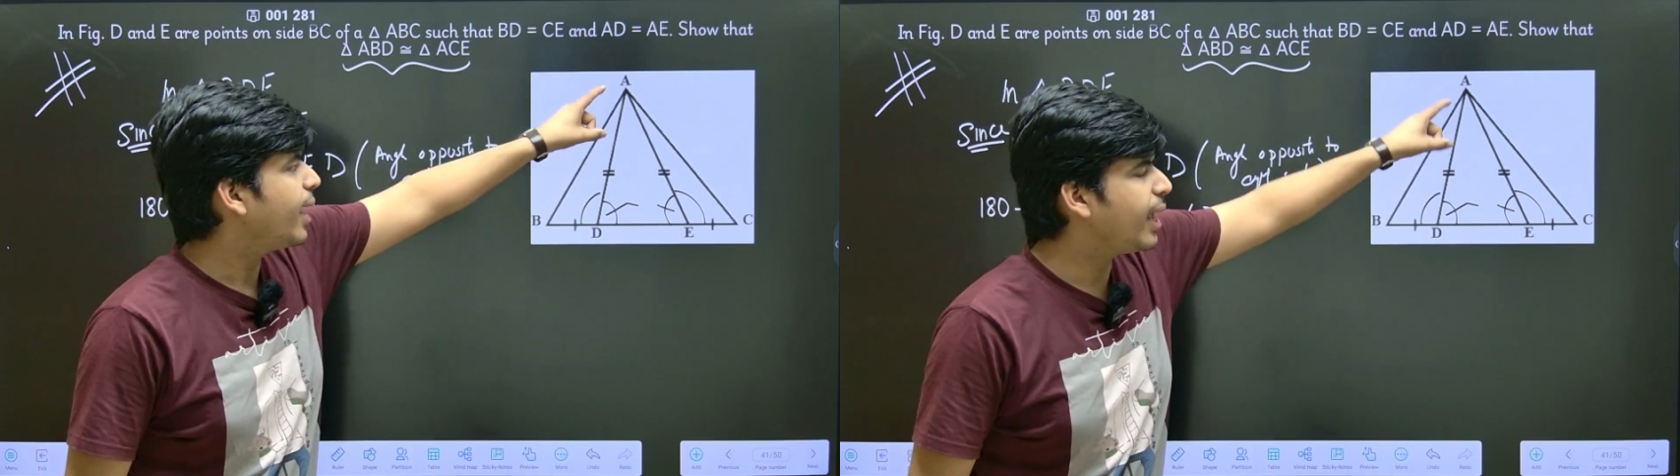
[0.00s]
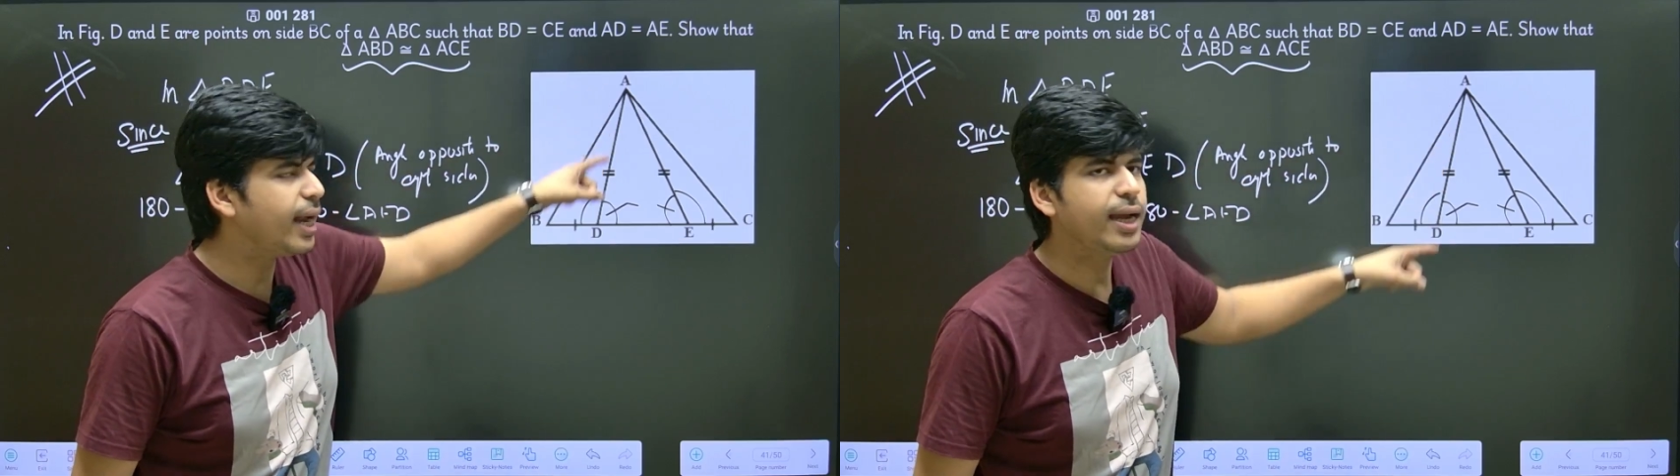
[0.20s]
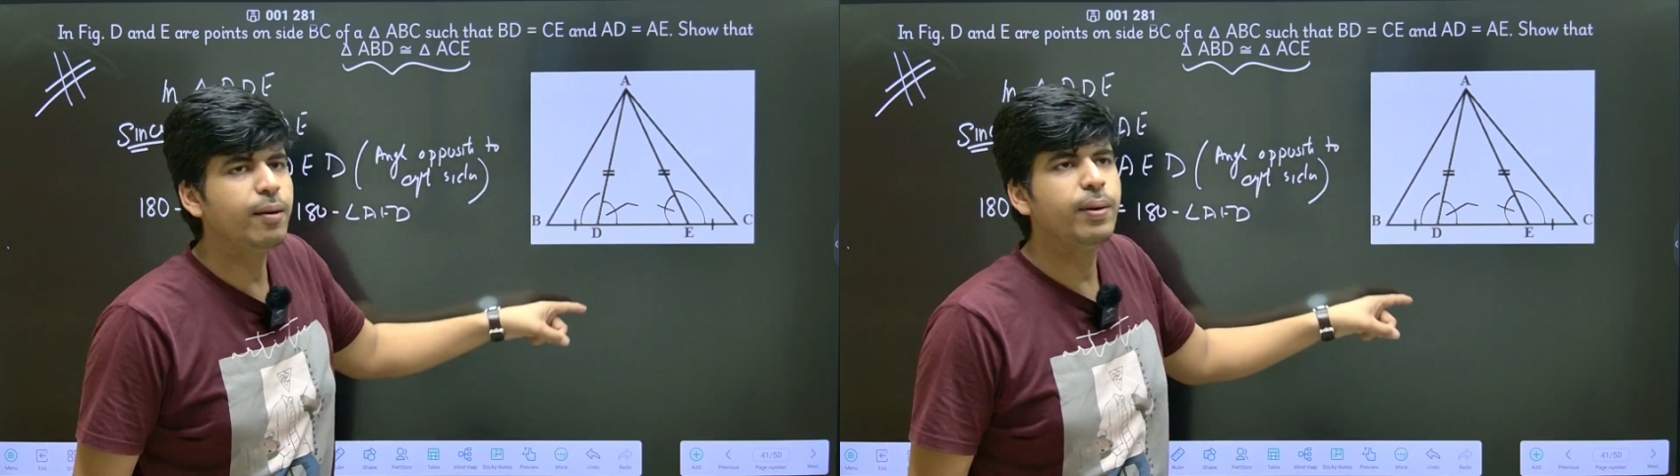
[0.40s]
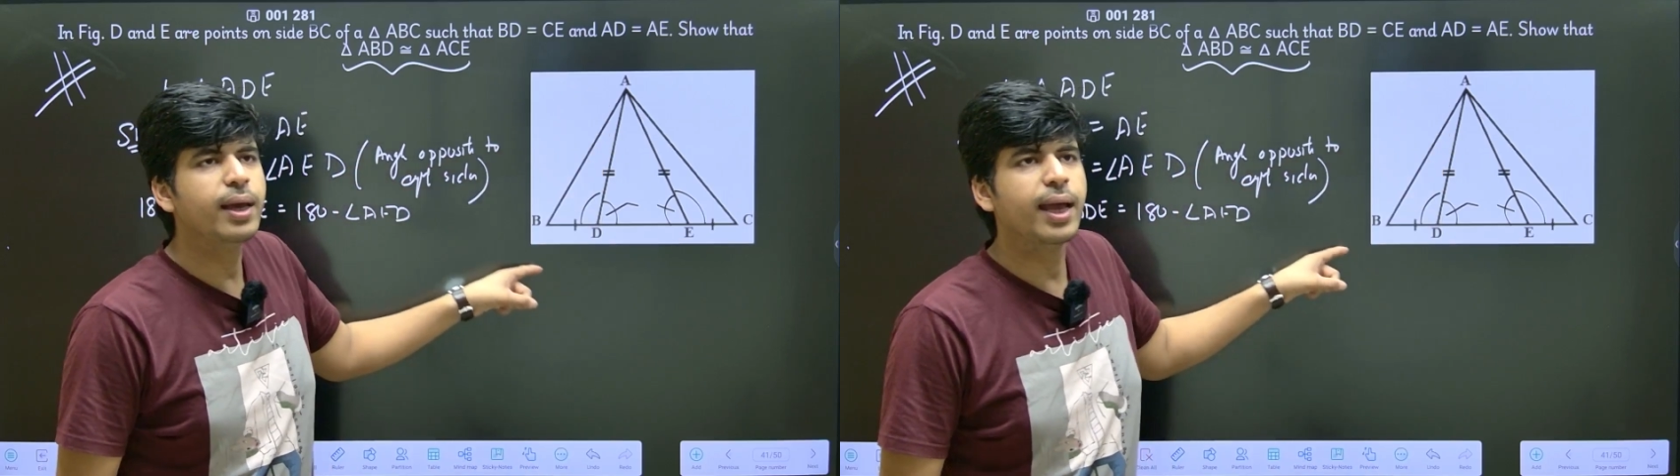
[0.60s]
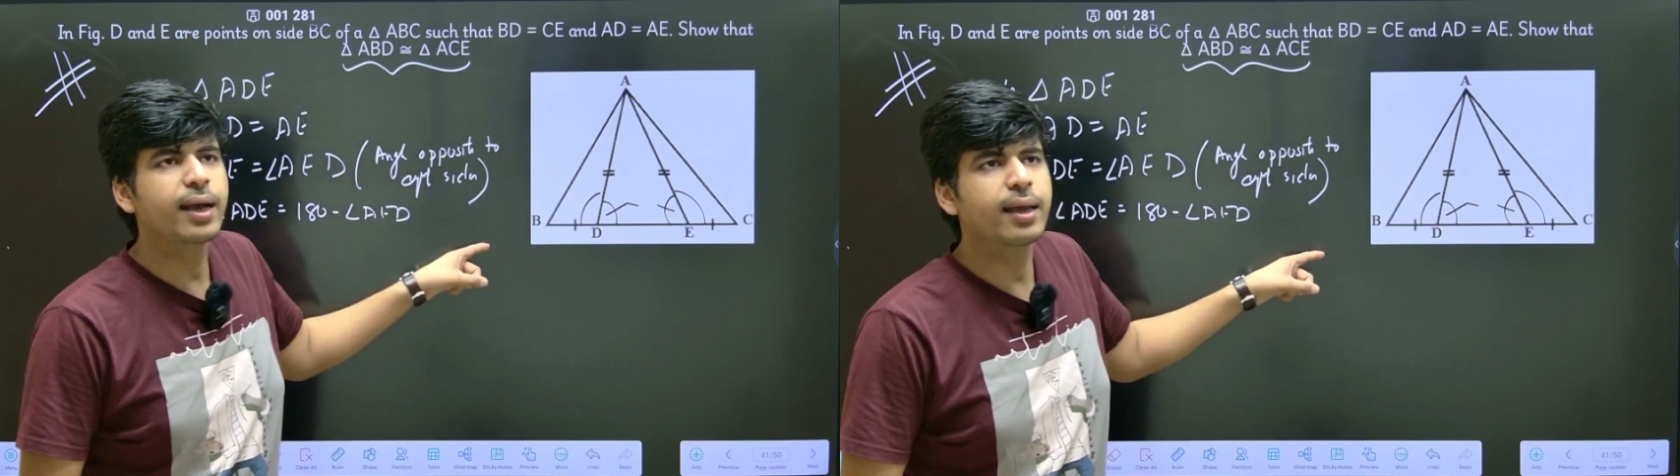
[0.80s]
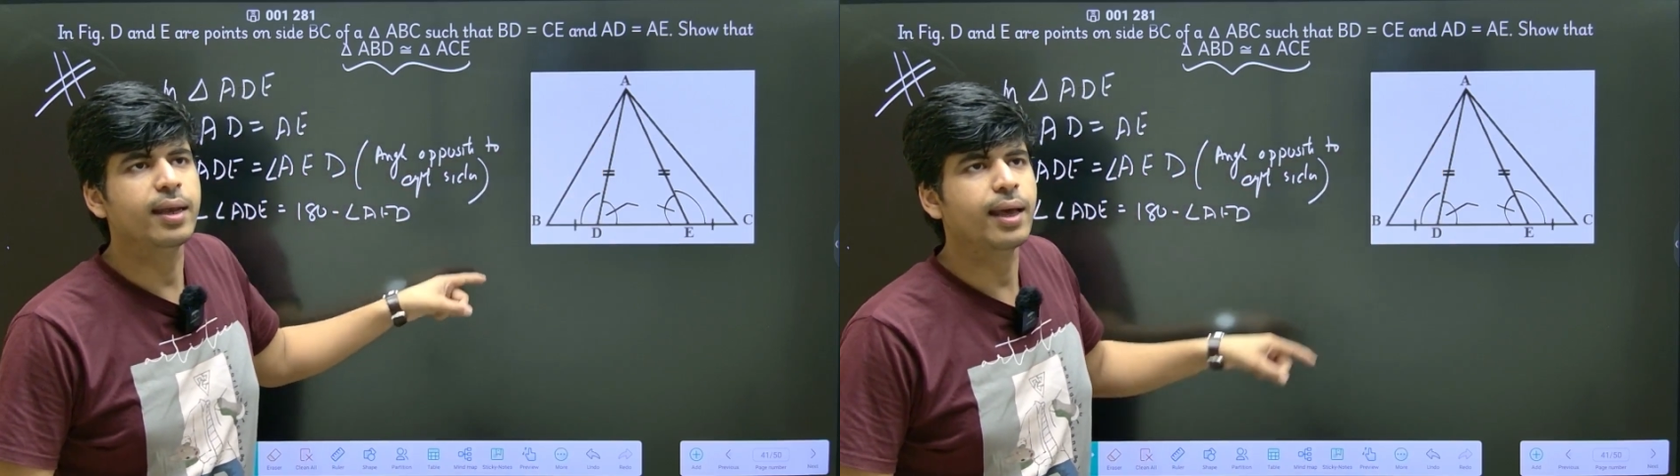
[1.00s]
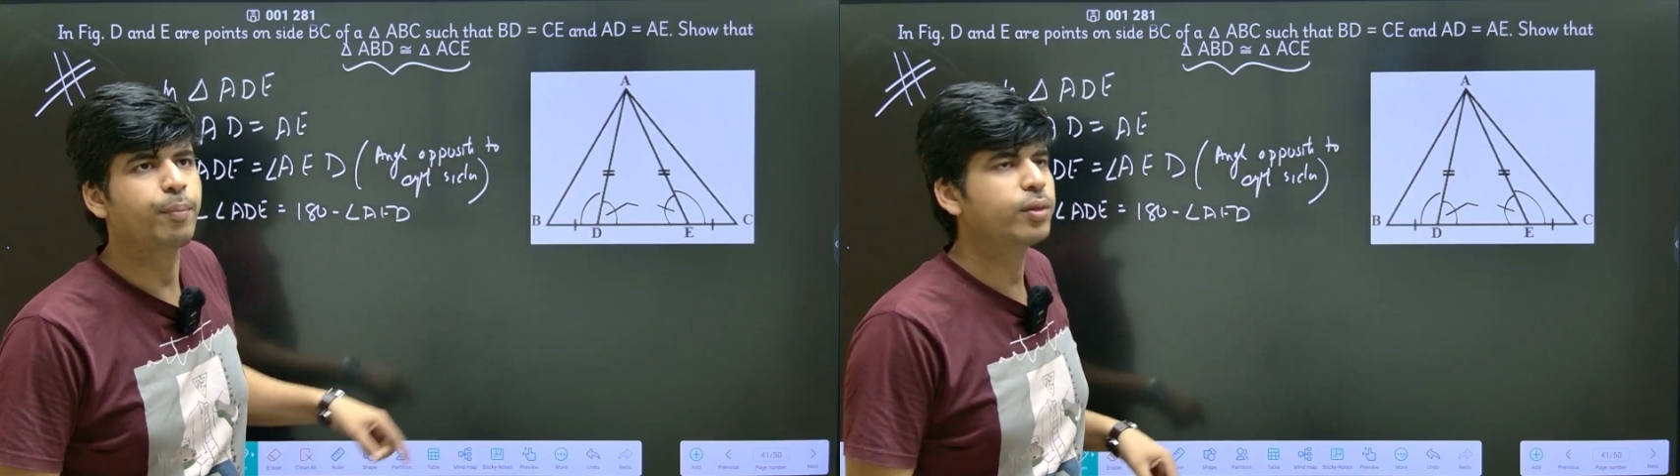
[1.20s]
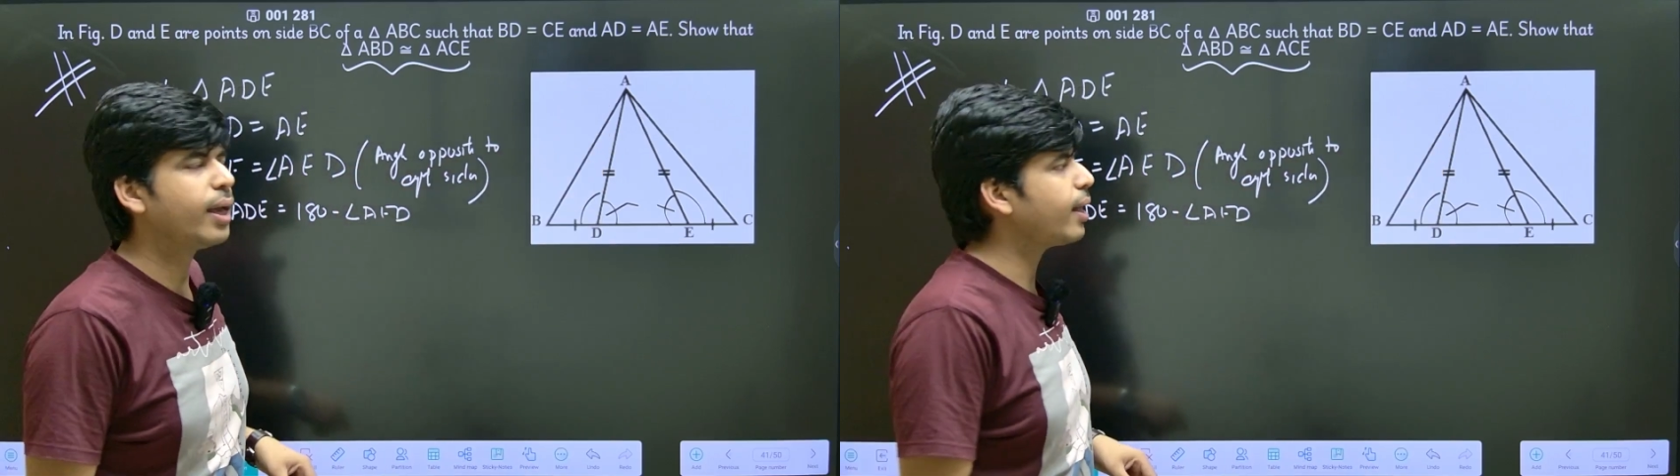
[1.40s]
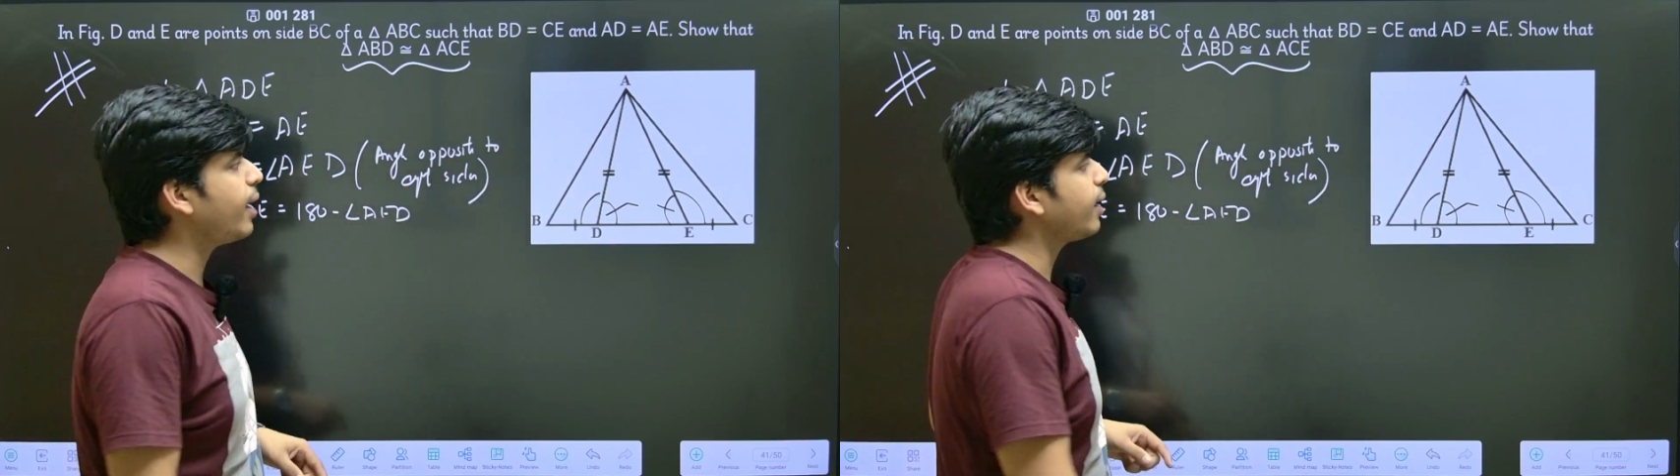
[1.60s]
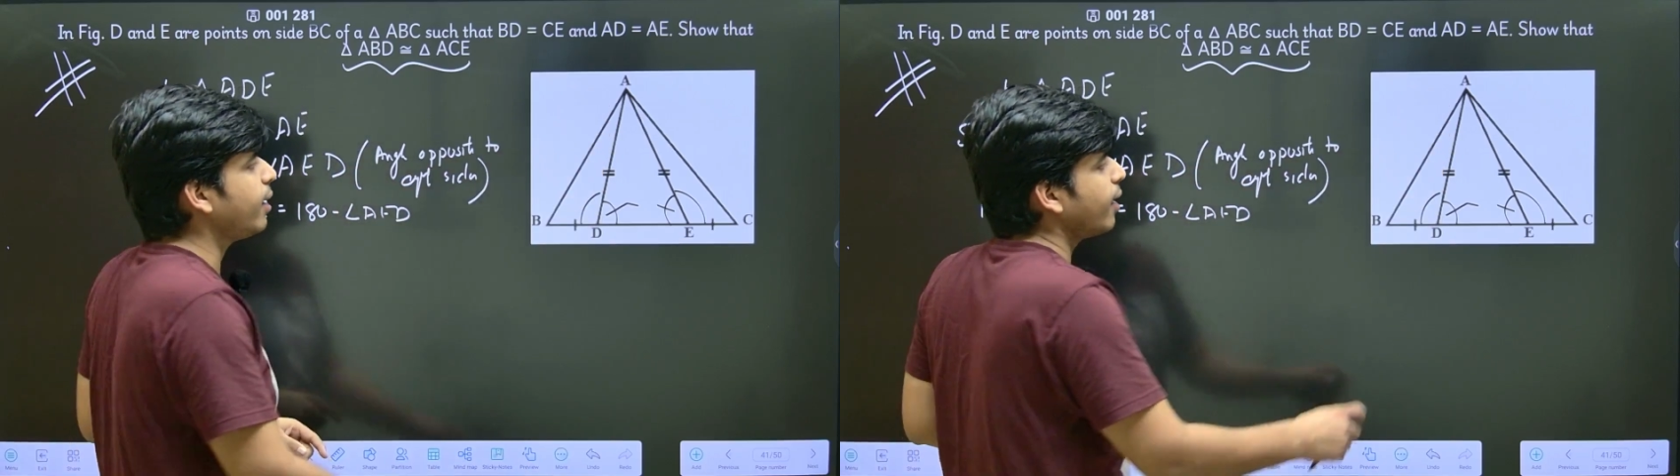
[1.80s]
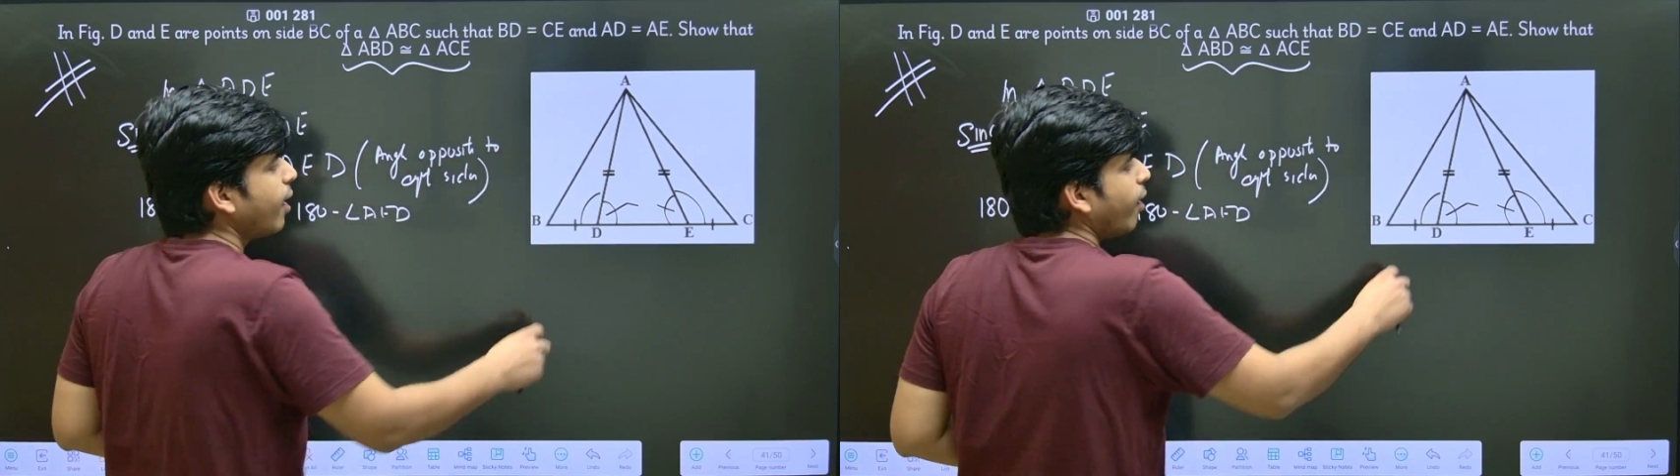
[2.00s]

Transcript: एडीबी आएगा कि नहीं आपको दिख रहा है कि